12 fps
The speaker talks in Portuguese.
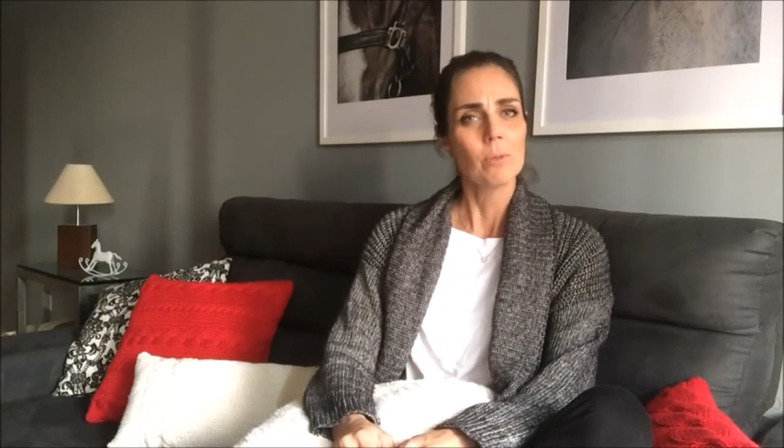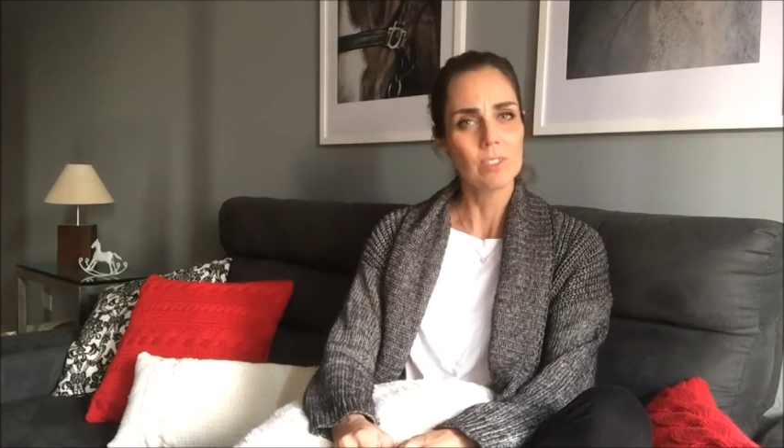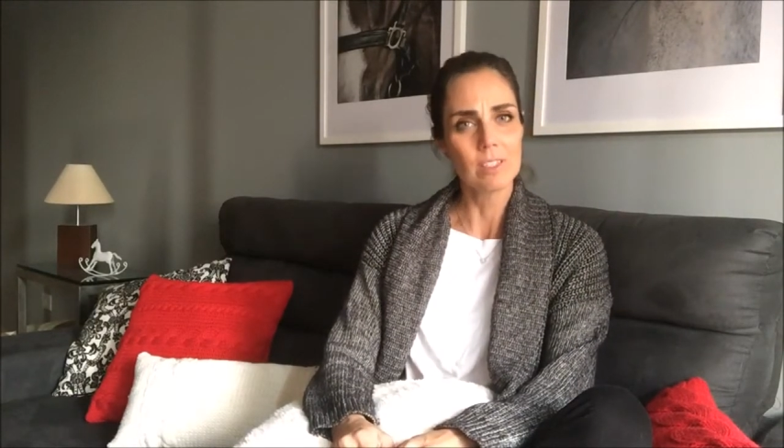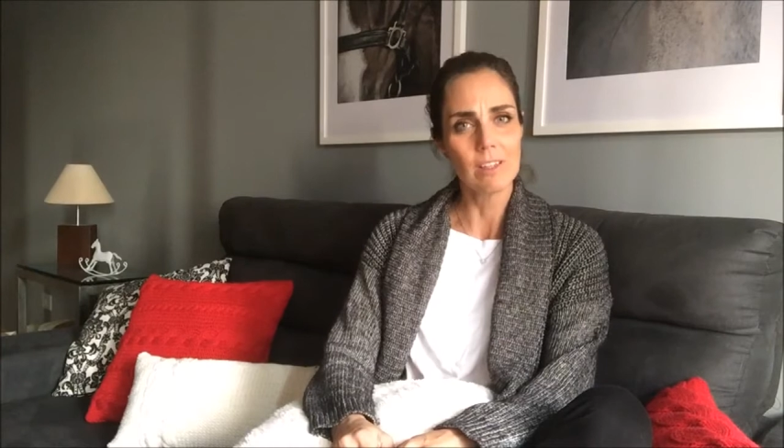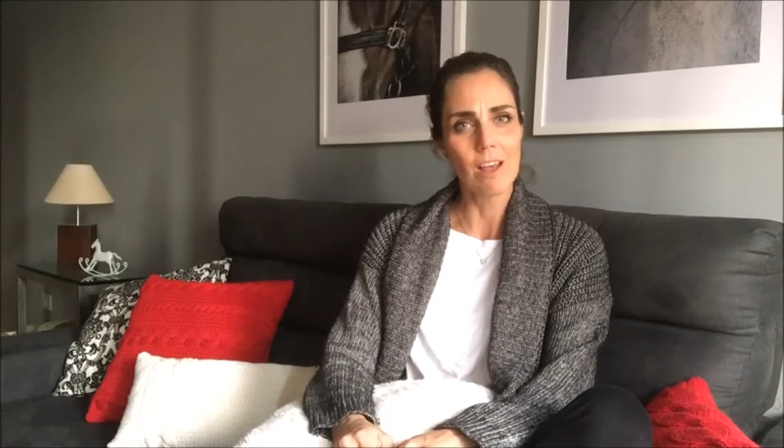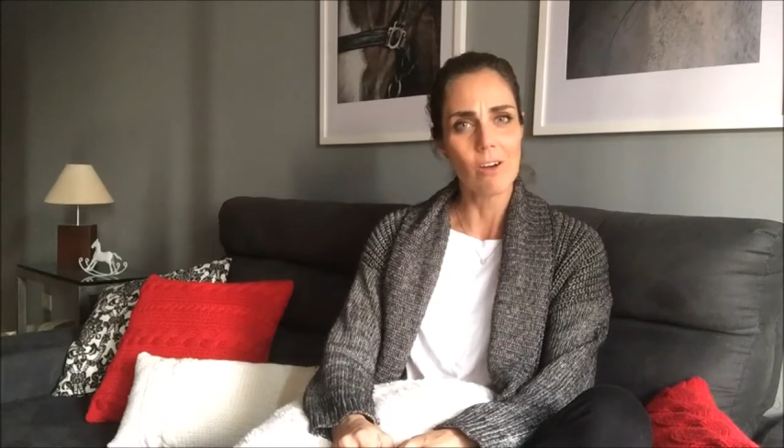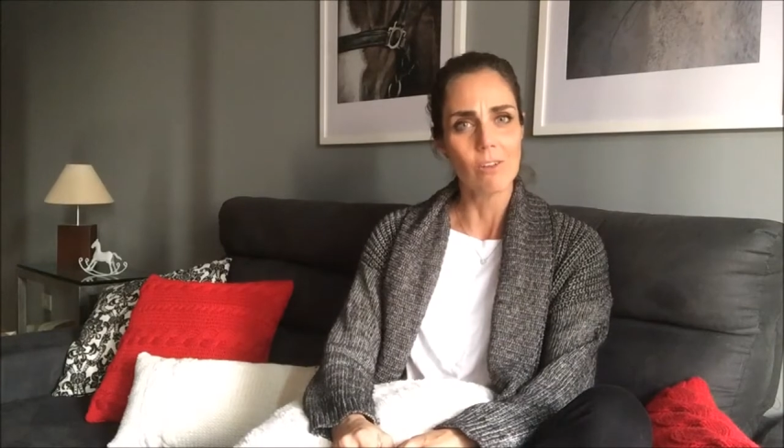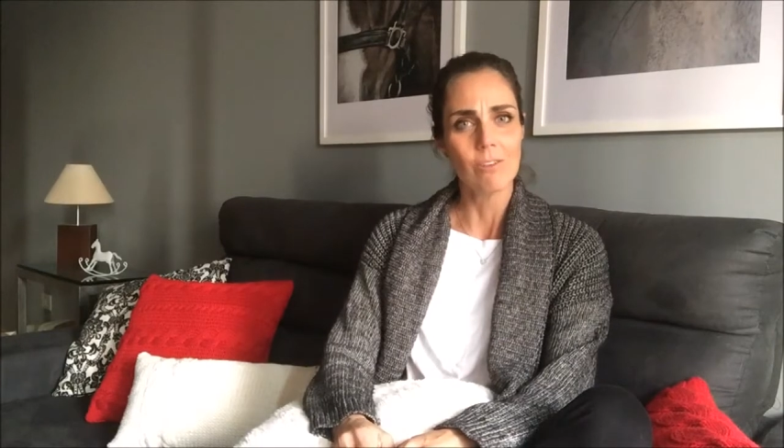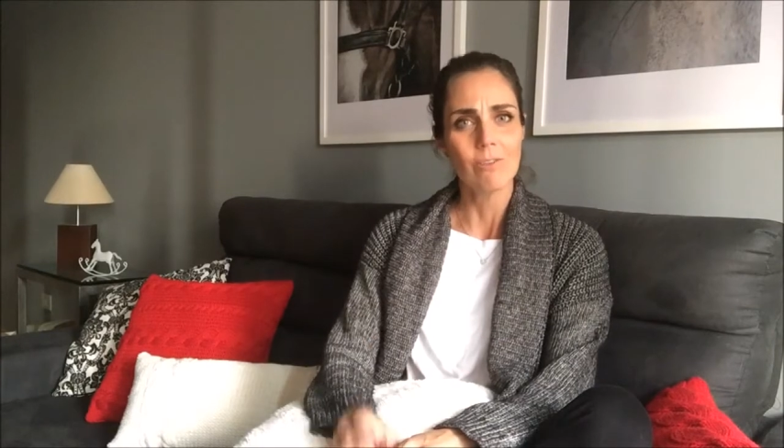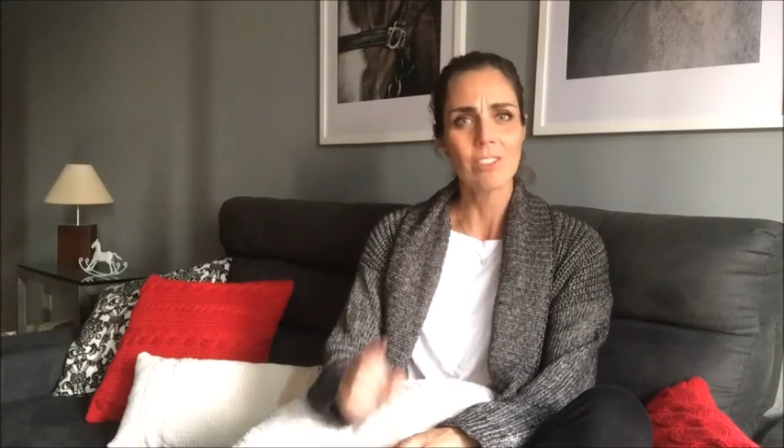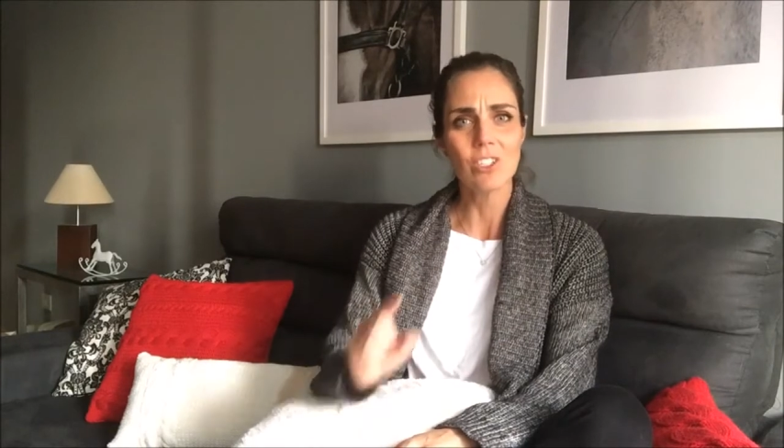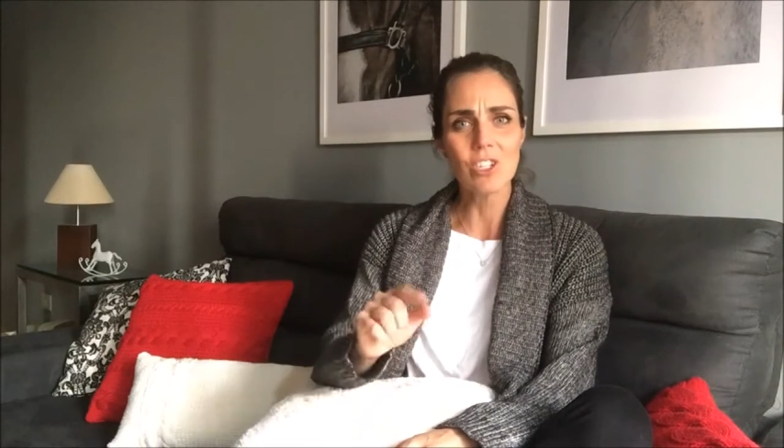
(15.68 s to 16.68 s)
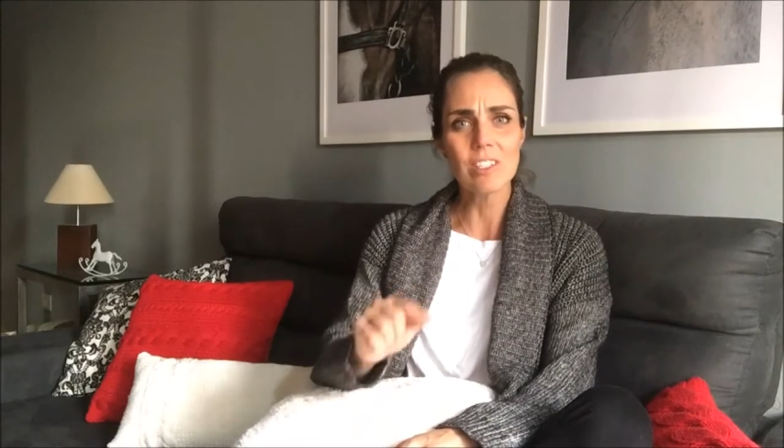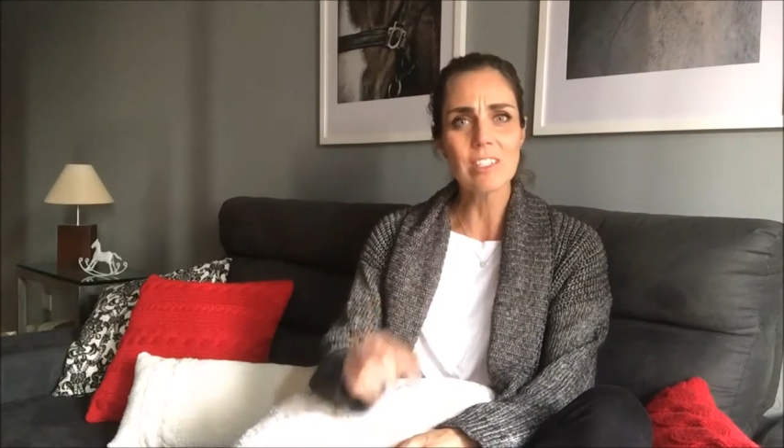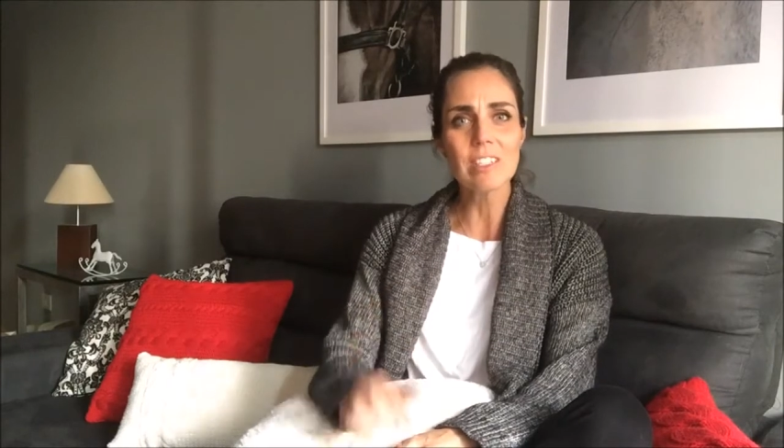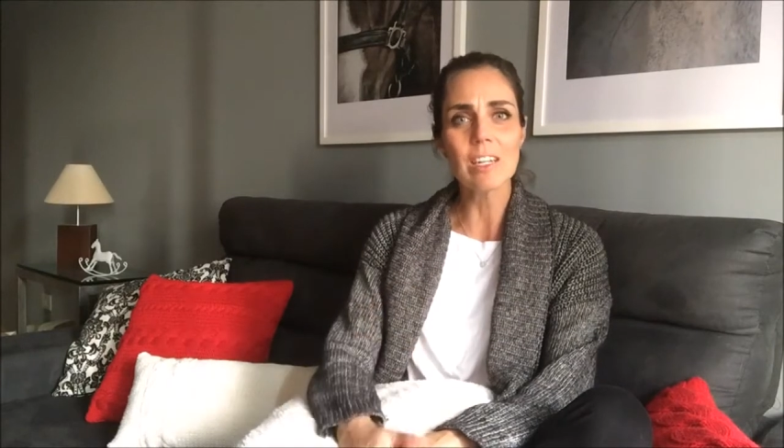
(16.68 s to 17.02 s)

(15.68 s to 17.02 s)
Por sinal, você já se